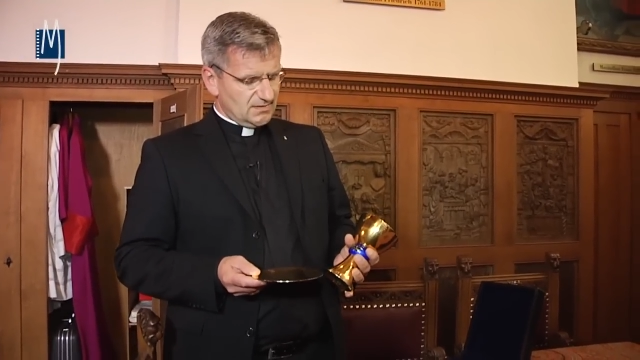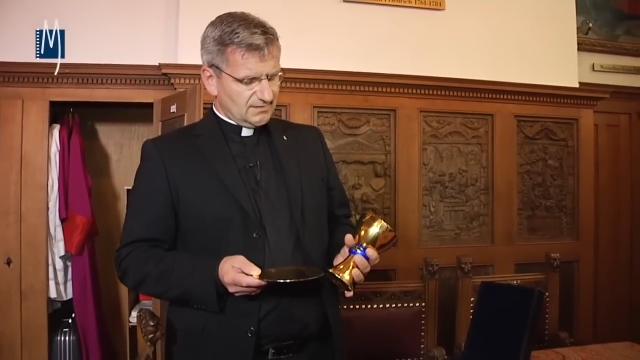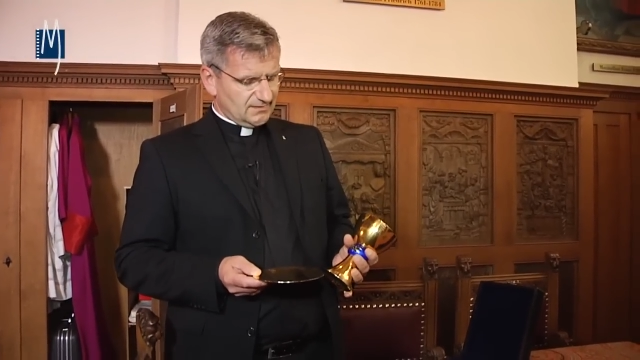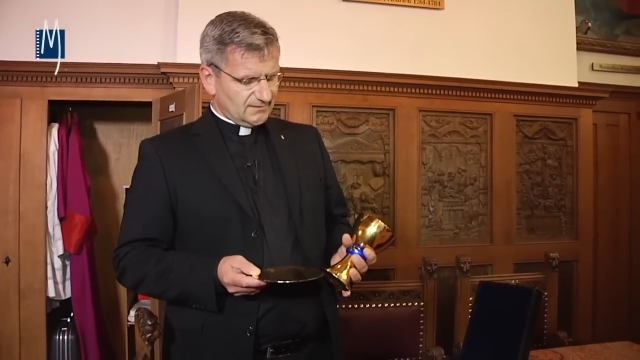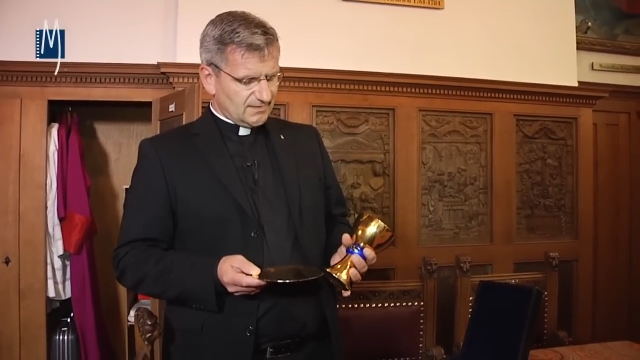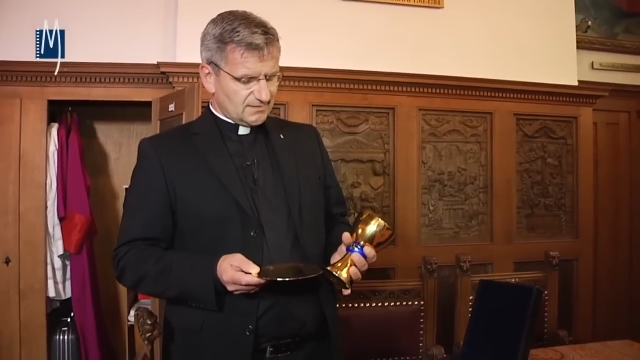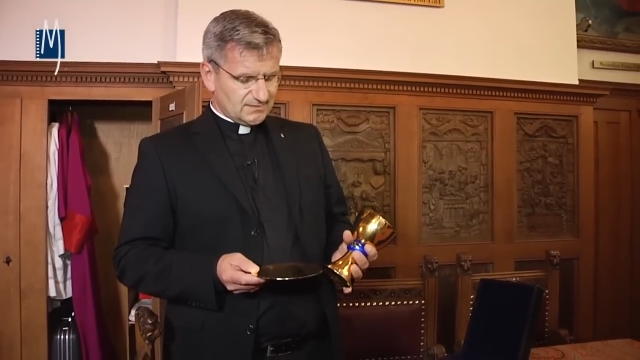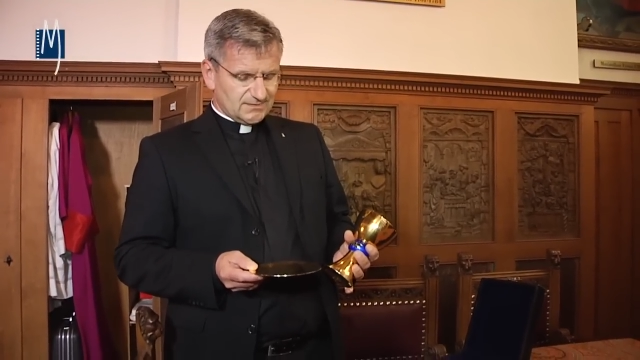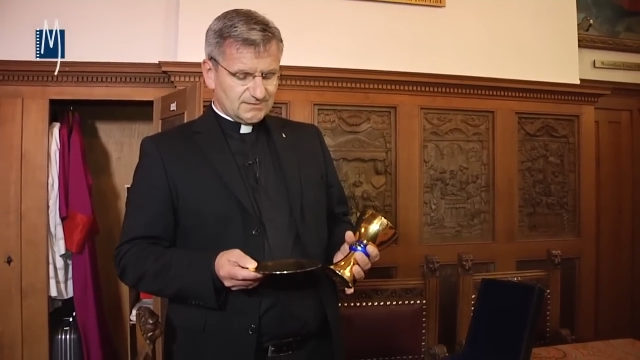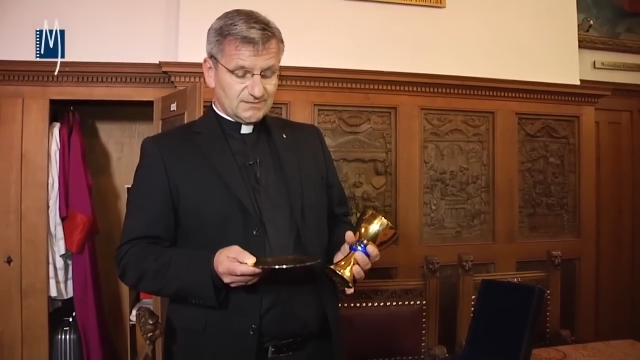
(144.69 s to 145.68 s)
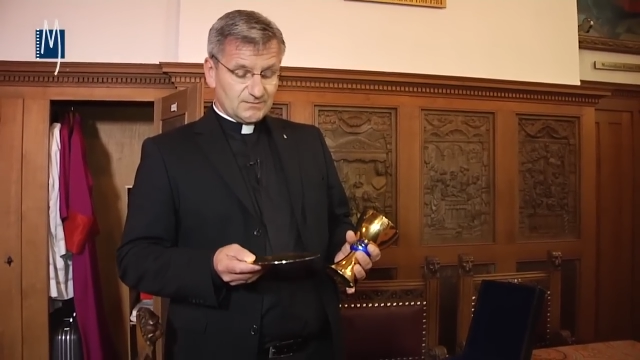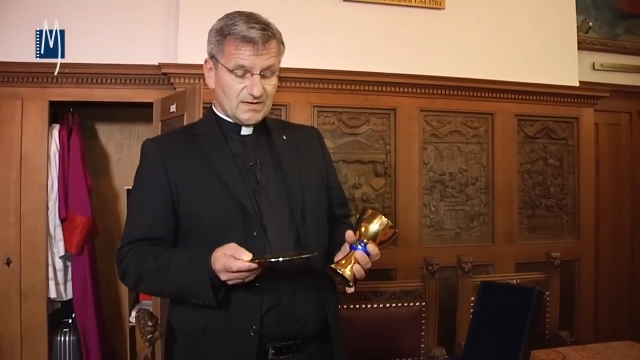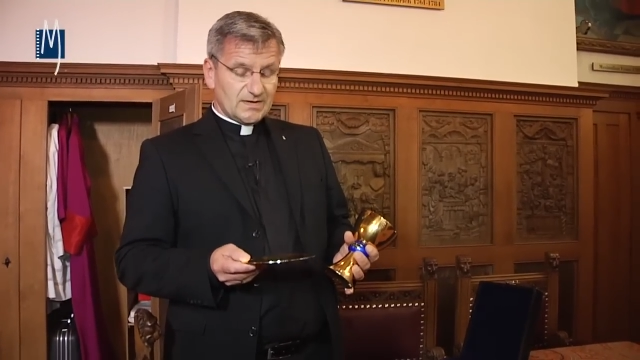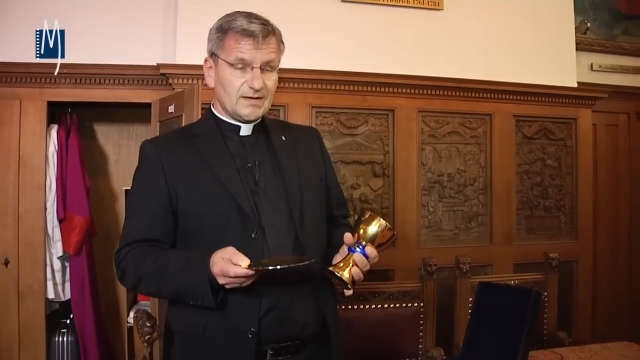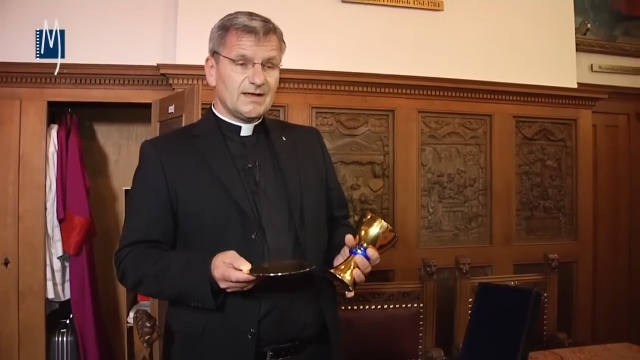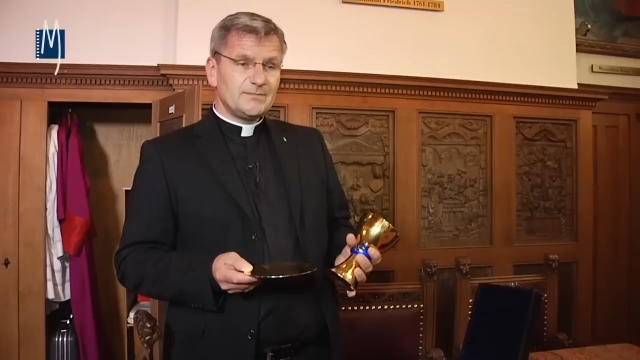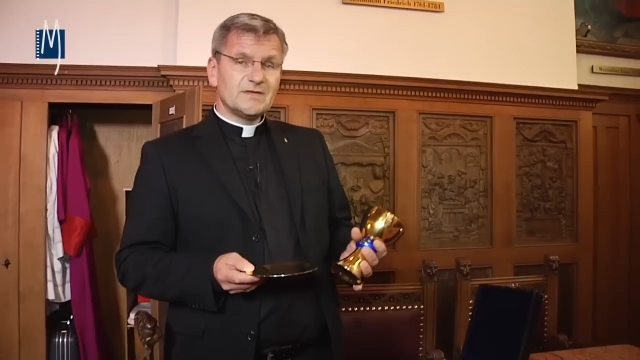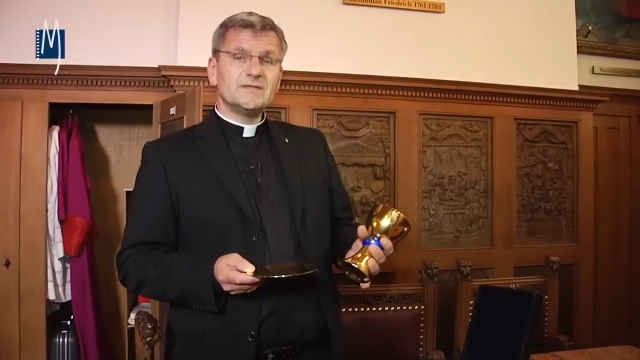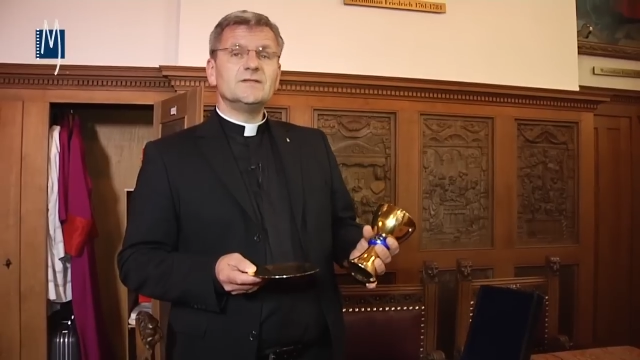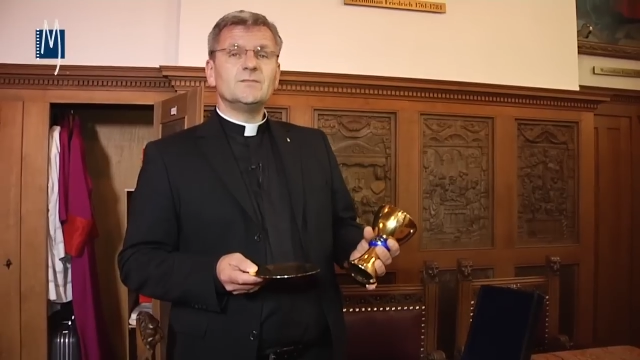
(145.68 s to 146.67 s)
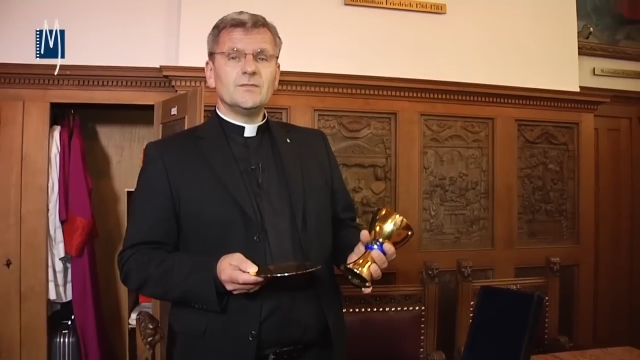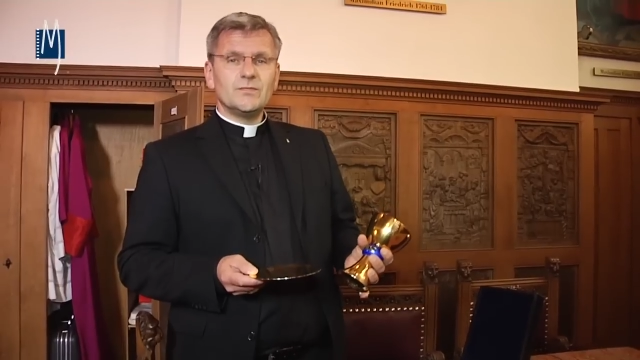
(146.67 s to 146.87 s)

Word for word: dann sagt, das ist mein Leib, das ist mein